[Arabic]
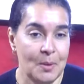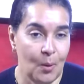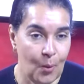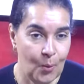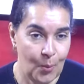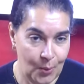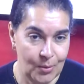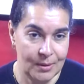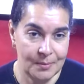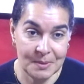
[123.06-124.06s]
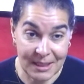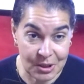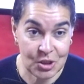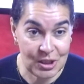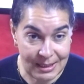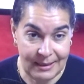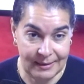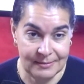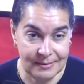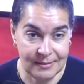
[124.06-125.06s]
القبول من داك الشيء اللي
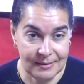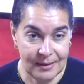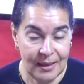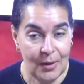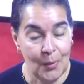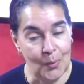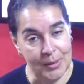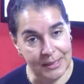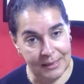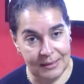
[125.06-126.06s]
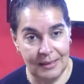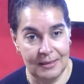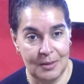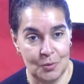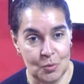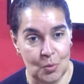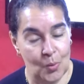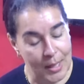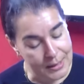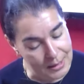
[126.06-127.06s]
عندك وحنا الرضا هنا شنو هو
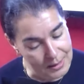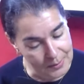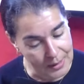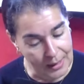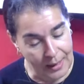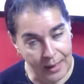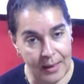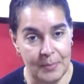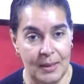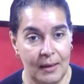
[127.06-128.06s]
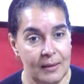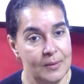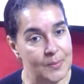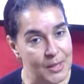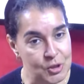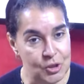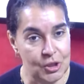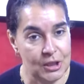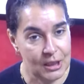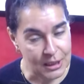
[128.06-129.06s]
انني قابله بهذا
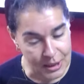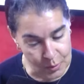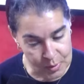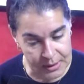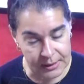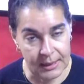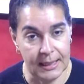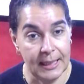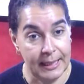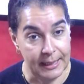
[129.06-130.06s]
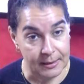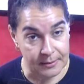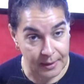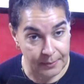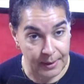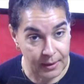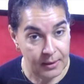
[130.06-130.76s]
الشيء اللي وصلت ليه دابا